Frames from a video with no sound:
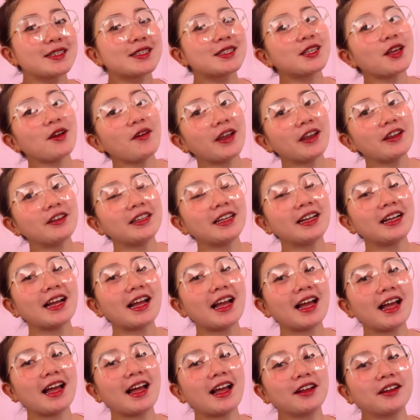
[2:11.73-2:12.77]
ayun
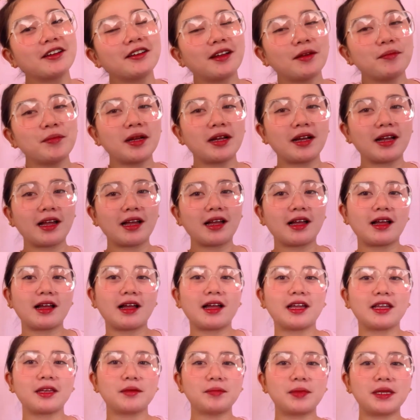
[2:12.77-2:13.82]
na nga mga
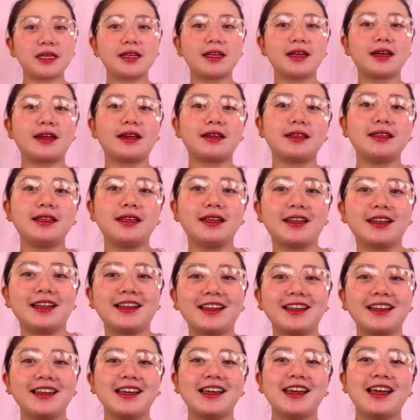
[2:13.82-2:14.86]
kaibigan.
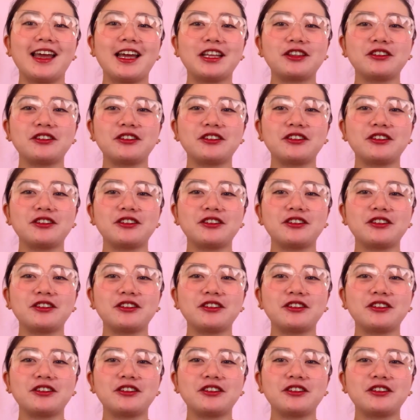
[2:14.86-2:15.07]
Ito